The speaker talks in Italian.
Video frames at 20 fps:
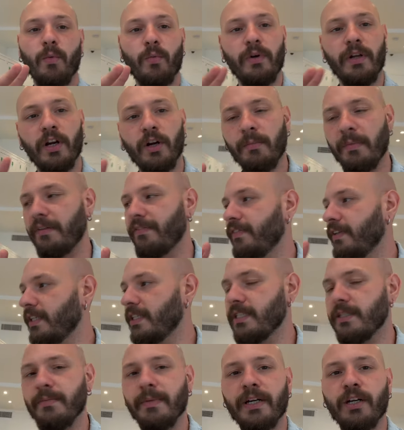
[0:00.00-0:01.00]
una roba
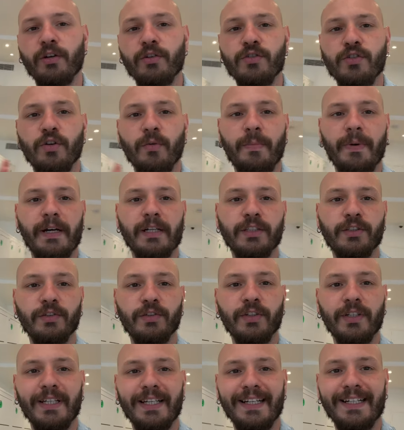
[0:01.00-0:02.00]
fighissima che ho
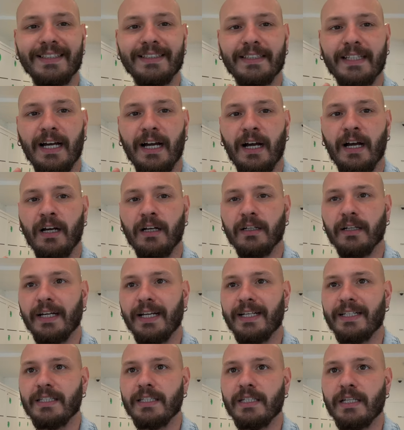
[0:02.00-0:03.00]
scoperto in realtà
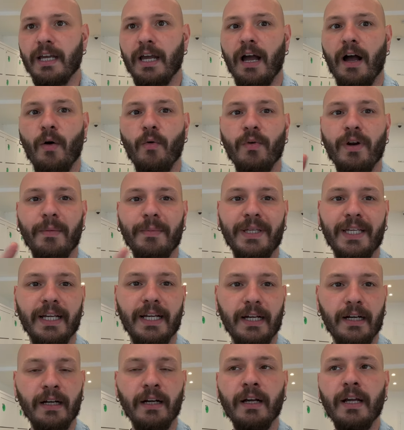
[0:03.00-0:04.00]
grazie a
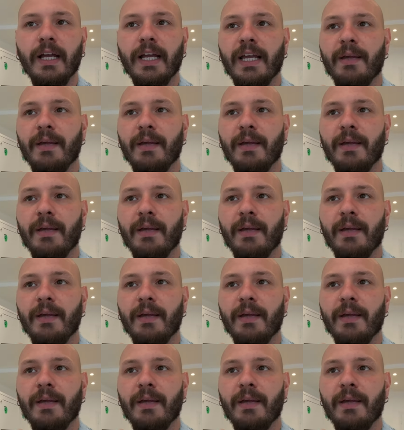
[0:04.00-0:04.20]
un'amica